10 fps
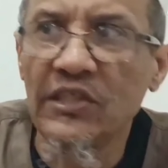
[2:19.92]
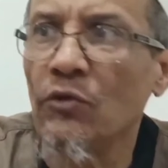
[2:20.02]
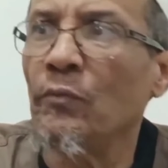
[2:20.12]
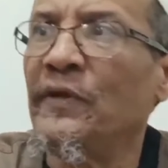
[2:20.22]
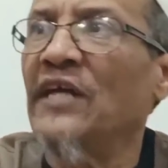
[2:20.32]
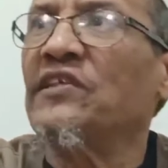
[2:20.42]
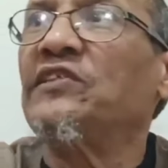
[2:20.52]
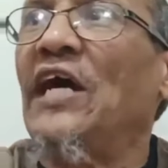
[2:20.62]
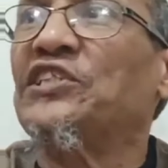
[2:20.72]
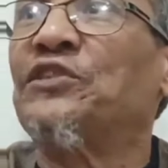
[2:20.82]
يديروا
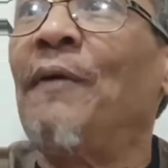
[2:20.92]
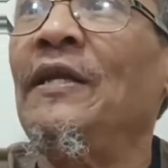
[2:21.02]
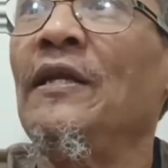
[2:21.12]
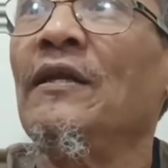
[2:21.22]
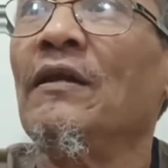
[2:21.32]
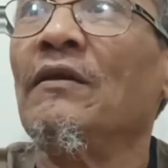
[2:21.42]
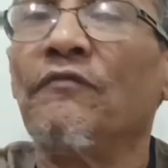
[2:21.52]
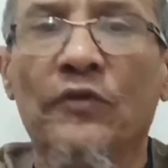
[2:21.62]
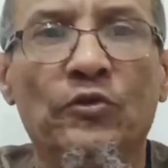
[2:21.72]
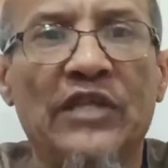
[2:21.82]
بياد نتاع الزبل
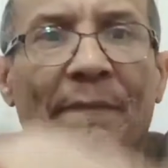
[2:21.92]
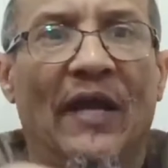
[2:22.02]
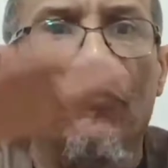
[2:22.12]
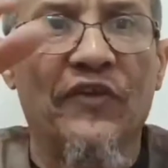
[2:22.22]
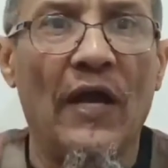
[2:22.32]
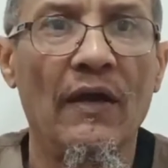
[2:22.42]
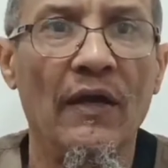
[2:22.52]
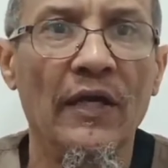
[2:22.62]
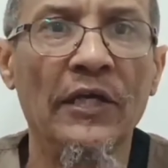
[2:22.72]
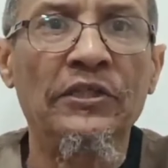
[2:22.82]
في قدام
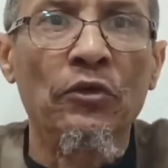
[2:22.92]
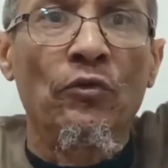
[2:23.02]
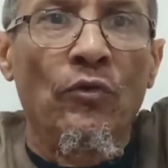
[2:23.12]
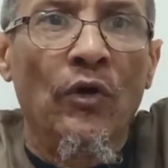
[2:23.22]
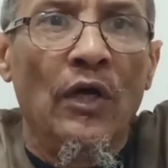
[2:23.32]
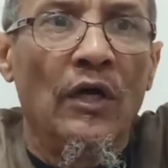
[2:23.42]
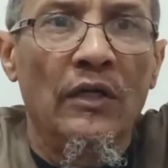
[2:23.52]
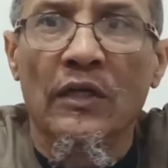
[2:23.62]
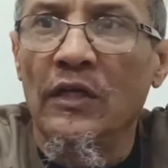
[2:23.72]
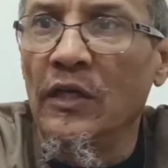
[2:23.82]
الحفره يديروا
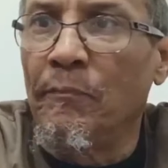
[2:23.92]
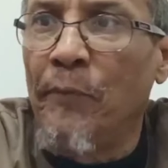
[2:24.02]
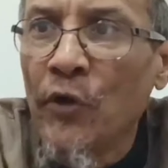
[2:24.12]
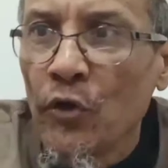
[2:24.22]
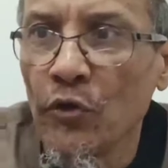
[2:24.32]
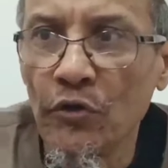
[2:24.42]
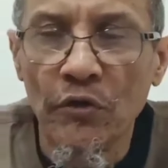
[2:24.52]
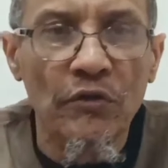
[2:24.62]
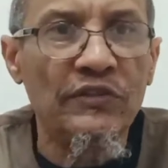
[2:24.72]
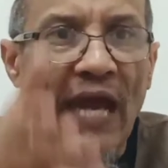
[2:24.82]
البنو
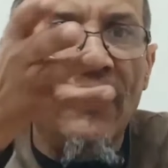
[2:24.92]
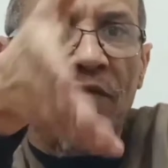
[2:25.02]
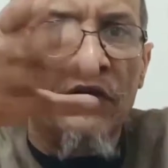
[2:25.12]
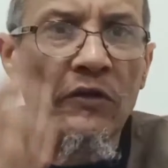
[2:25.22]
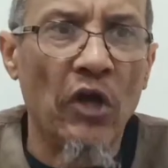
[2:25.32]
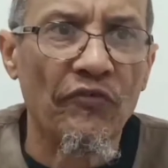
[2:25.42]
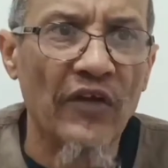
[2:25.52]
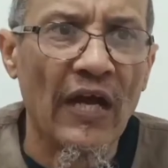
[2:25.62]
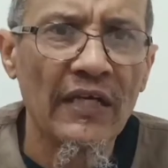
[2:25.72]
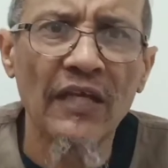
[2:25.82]
نتاع
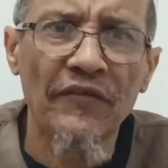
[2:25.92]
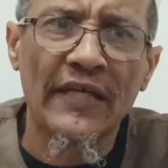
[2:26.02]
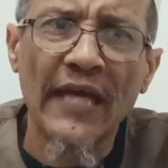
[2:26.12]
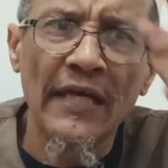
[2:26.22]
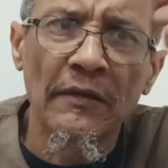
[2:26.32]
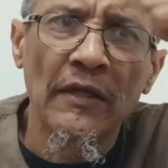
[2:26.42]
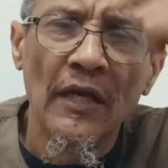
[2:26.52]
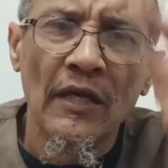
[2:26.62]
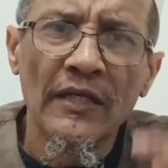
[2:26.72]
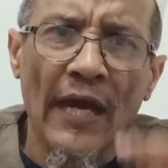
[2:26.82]
الحفره كيف
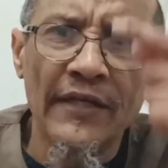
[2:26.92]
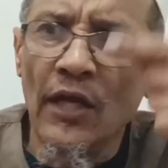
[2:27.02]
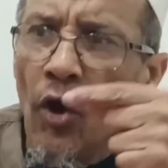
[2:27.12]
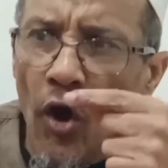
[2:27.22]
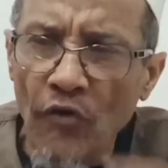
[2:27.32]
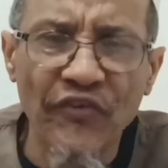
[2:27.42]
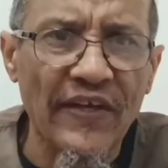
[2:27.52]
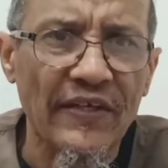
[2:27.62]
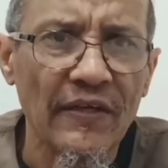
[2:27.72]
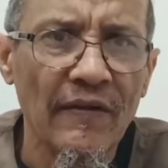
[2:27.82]
كاين يعني
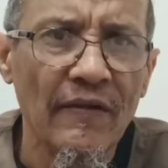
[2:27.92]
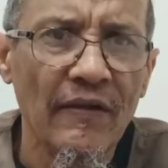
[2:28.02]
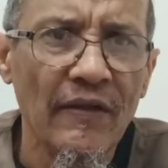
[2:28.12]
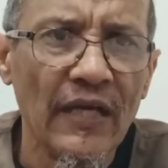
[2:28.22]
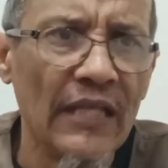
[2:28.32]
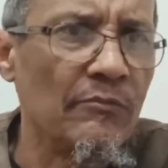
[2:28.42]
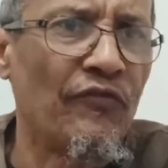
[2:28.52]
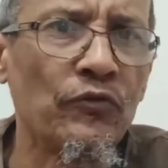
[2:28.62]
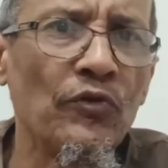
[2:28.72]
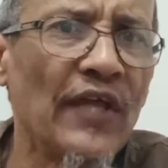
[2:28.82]
حفر
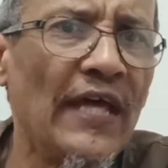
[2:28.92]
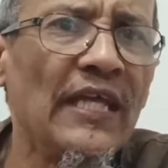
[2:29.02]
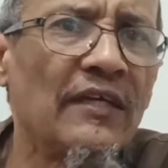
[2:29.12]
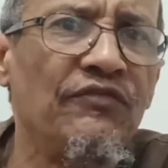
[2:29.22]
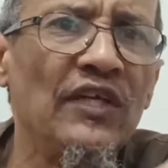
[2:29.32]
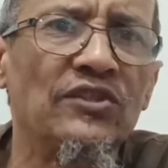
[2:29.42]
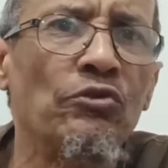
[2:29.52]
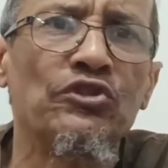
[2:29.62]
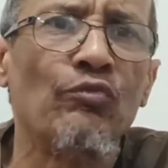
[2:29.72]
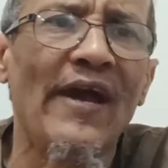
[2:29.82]
المفروض هذيك
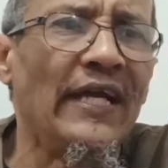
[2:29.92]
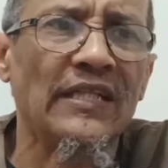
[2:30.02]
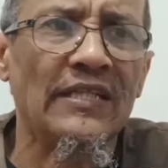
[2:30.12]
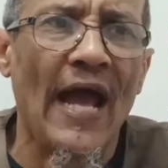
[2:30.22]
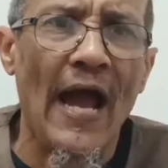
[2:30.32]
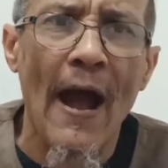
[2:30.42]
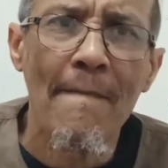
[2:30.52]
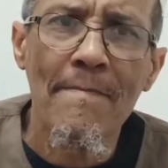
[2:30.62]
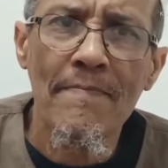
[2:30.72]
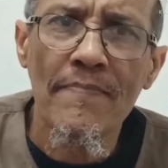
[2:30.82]
في زوج شوايع
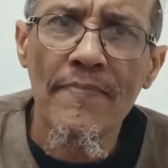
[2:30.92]
تتنحى